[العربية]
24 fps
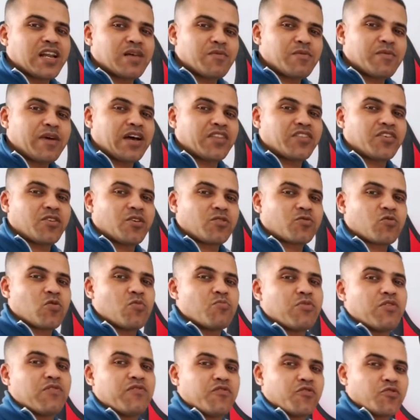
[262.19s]
اللي امام
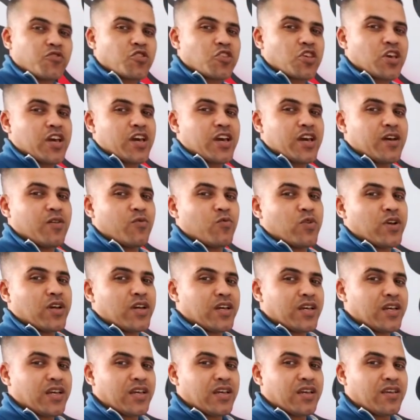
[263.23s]
حضراتكم بالفرشاه
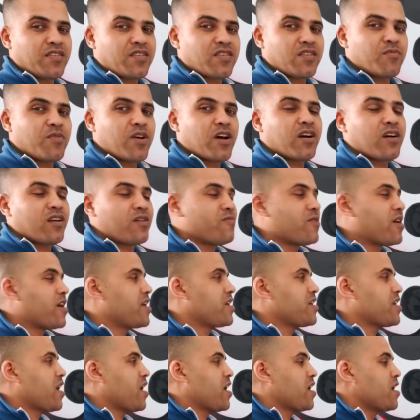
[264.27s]
والصباغه
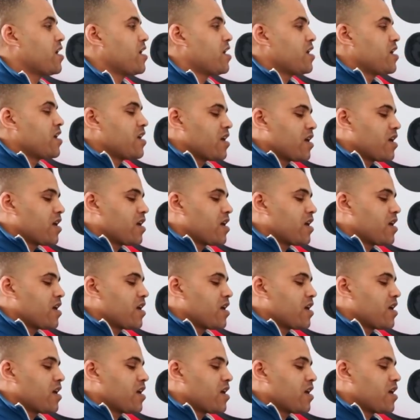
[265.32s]
المائيه